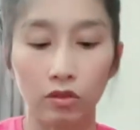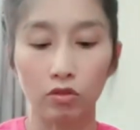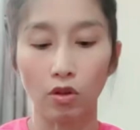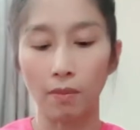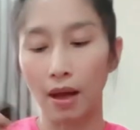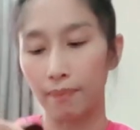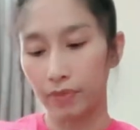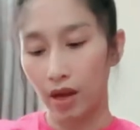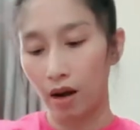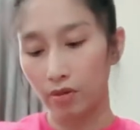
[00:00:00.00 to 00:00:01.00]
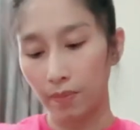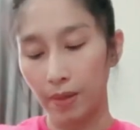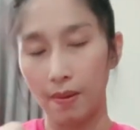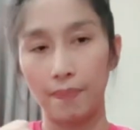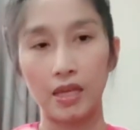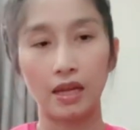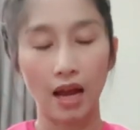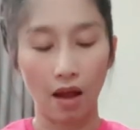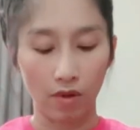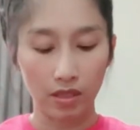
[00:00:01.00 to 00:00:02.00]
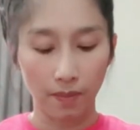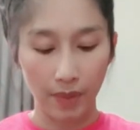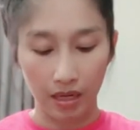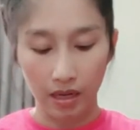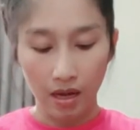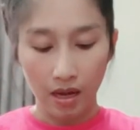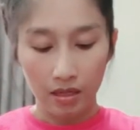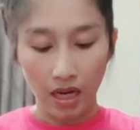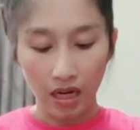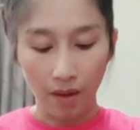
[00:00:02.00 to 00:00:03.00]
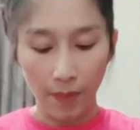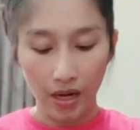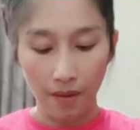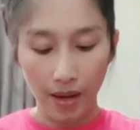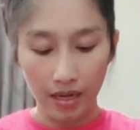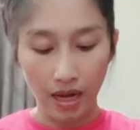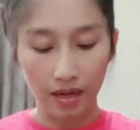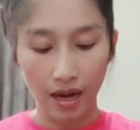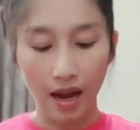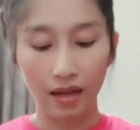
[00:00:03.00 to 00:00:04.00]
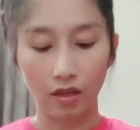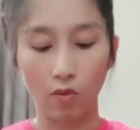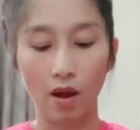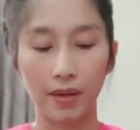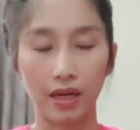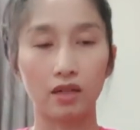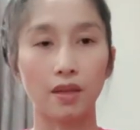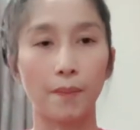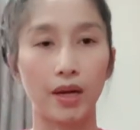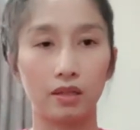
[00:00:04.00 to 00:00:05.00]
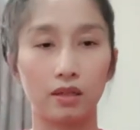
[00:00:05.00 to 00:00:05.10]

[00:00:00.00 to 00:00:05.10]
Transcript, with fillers: ต้องยอมรับ ถ้าเราจะปิดแบบนี้แต่ถามว่าจะปิดยัดเข้าไปได้ไหมยัดได้ แต่ว่ามันก็จะเปิด